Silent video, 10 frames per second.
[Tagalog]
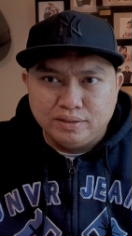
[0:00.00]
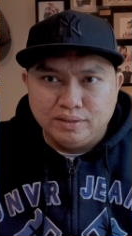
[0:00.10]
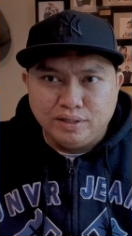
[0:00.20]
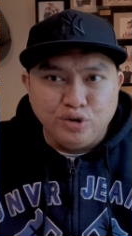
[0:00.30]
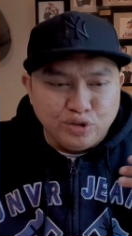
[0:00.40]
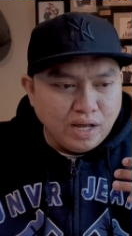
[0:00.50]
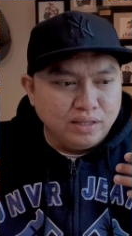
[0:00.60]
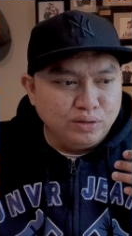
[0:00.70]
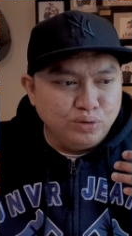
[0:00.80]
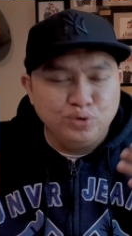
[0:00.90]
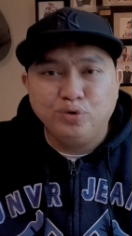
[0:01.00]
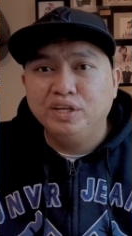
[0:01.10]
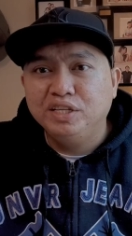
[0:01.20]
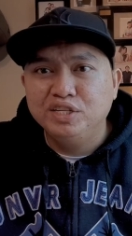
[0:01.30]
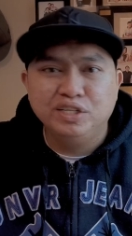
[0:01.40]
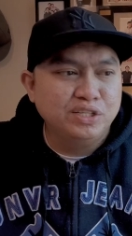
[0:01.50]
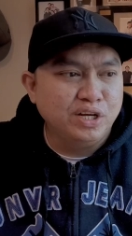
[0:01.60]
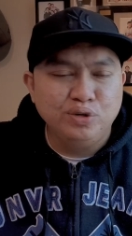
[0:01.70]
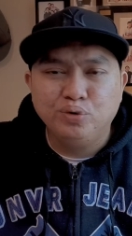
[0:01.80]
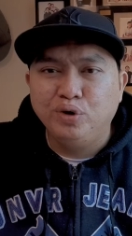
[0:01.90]
yun at gusto ko rin i-share sa
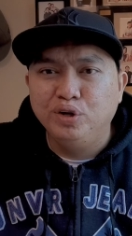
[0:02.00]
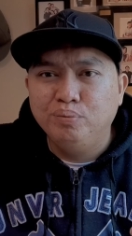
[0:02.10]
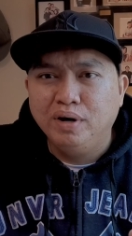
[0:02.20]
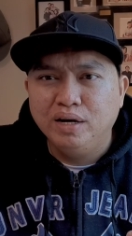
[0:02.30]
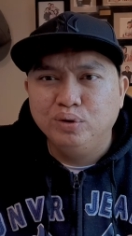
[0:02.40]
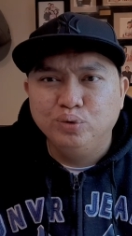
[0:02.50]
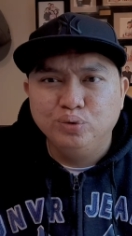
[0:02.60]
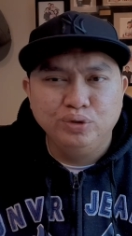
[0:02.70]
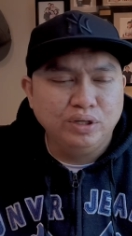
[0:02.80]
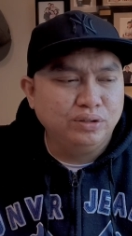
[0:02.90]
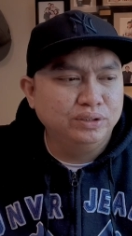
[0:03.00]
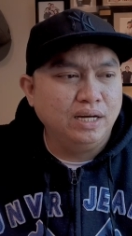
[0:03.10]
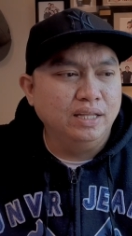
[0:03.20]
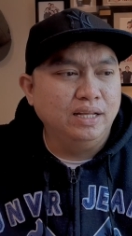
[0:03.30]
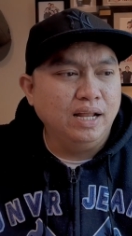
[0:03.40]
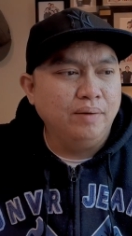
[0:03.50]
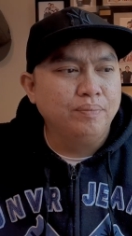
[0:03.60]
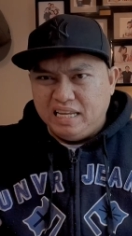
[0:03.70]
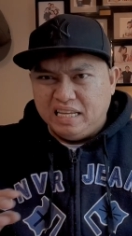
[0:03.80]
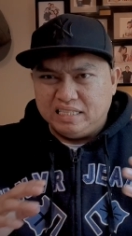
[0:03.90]
inyo kung ano yung mga natutunan ko sa kanila
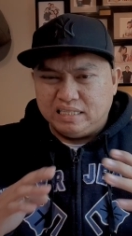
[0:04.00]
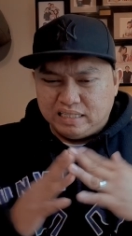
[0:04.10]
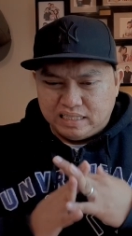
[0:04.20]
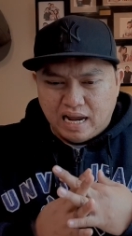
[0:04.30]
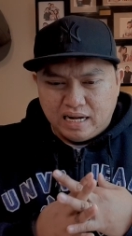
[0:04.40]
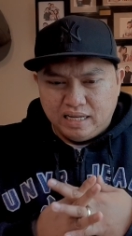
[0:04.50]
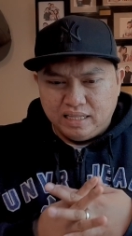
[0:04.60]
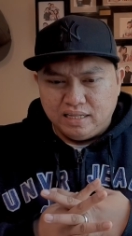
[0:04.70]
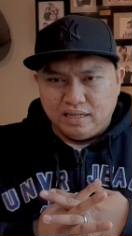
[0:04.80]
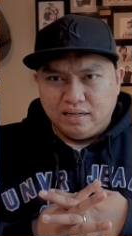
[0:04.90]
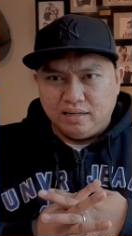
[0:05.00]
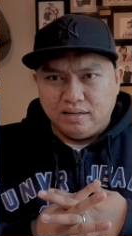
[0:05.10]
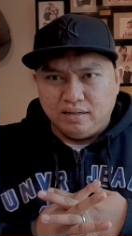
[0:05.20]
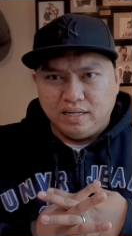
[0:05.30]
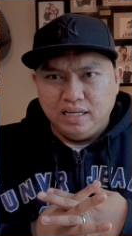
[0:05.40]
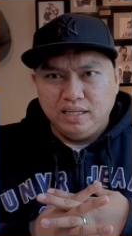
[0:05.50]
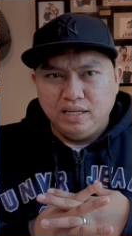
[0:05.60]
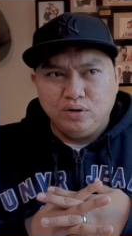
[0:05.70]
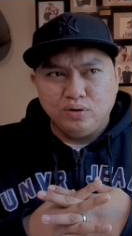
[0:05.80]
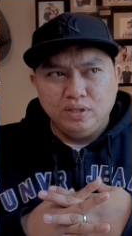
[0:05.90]
sa akin uh, hindi
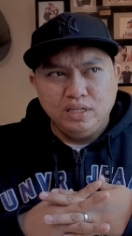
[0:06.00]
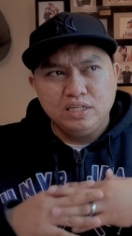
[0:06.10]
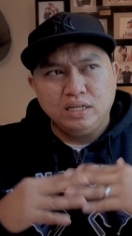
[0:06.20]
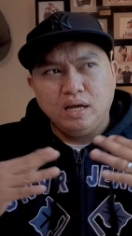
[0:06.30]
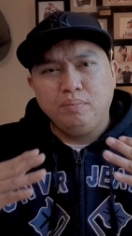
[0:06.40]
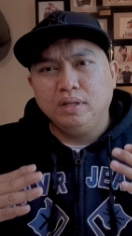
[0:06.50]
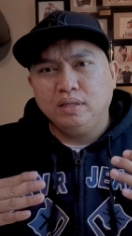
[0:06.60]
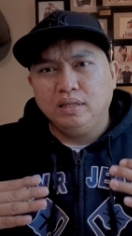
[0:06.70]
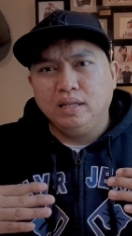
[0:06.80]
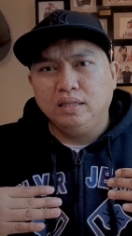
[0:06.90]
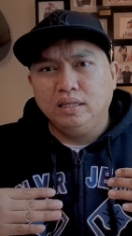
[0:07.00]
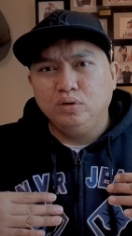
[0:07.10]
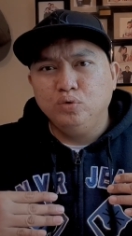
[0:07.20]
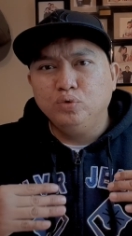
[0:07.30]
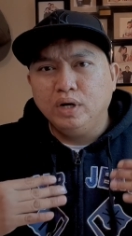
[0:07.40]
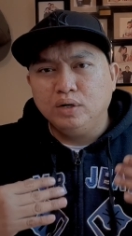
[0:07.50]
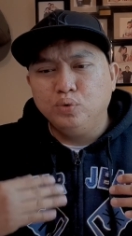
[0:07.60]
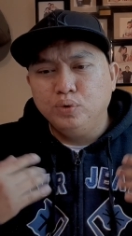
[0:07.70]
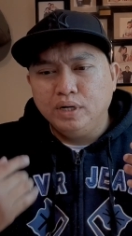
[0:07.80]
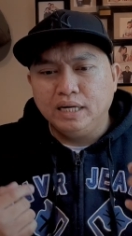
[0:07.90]
ko hindi siya dapat natin
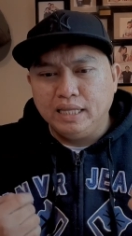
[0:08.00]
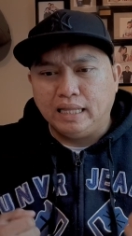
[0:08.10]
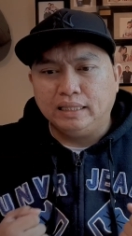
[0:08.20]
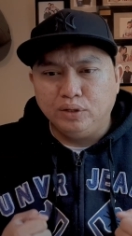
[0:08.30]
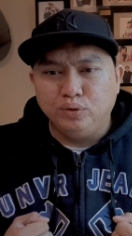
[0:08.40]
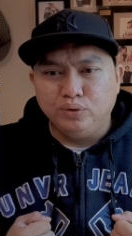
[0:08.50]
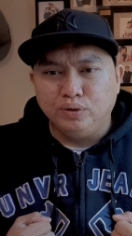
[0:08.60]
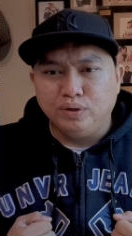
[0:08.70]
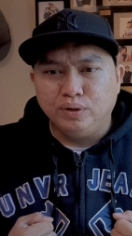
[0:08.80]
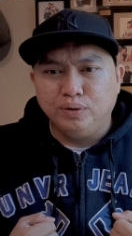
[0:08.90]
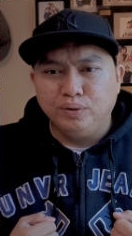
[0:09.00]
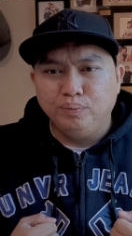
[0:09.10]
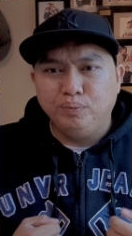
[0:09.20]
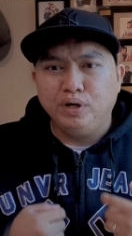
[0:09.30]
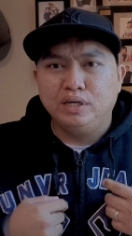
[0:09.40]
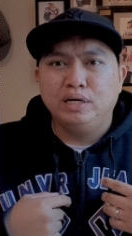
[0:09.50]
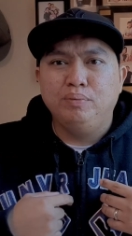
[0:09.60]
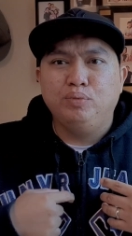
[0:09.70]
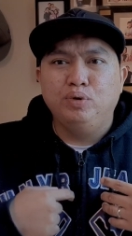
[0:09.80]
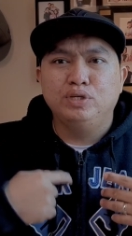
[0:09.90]
unang-unang itatanong for
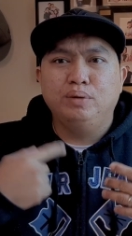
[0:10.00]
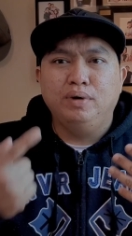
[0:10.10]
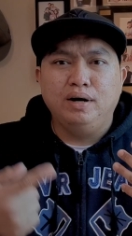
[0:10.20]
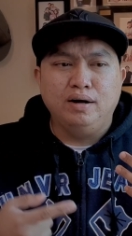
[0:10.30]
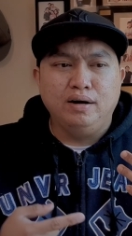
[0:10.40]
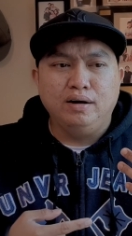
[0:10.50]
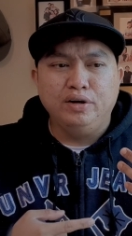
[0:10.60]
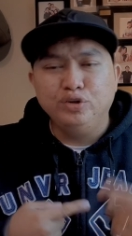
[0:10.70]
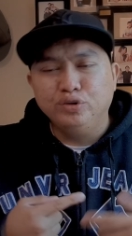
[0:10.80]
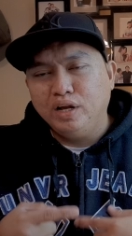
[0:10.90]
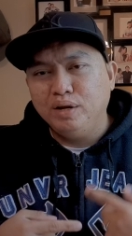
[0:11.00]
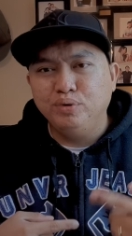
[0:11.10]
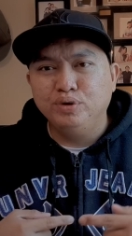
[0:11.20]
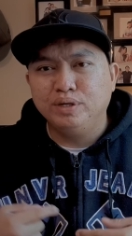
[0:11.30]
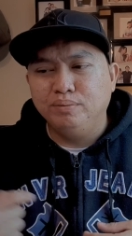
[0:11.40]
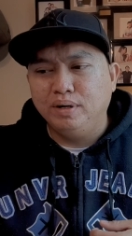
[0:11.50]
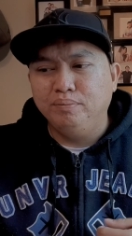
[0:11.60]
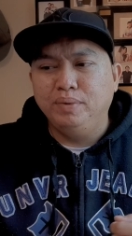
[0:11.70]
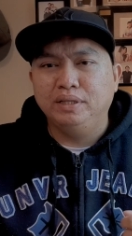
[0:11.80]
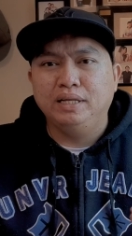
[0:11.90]
example sa mga yun alam mo yun sa mga
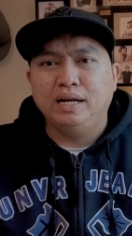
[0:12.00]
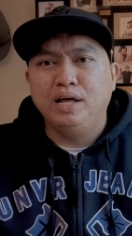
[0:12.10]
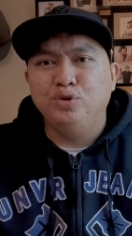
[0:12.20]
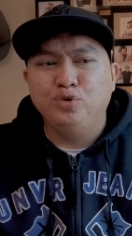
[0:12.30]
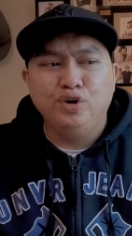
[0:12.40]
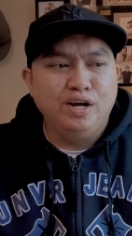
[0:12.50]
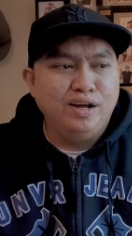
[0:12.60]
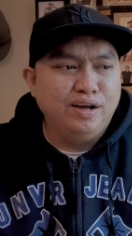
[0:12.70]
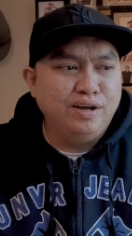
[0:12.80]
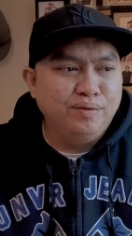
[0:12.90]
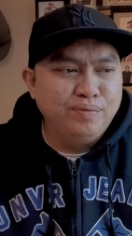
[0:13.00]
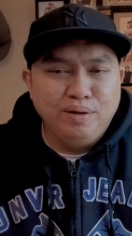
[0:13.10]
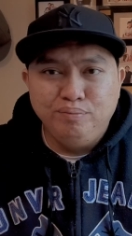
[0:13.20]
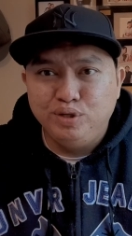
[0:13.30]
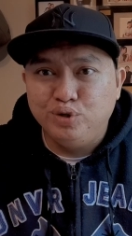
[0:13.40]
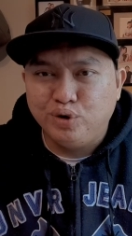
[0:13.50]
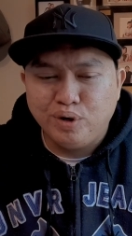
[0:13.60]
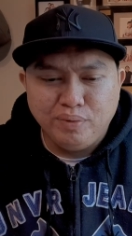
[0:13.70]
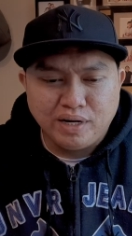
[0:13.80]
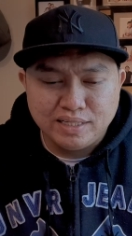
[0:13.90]
veteranong uh,
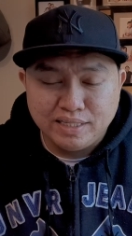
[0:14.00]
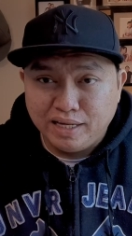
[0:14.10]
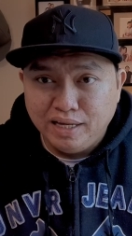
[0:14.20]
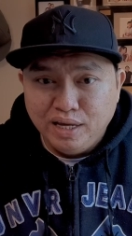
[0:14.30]
videographer kasi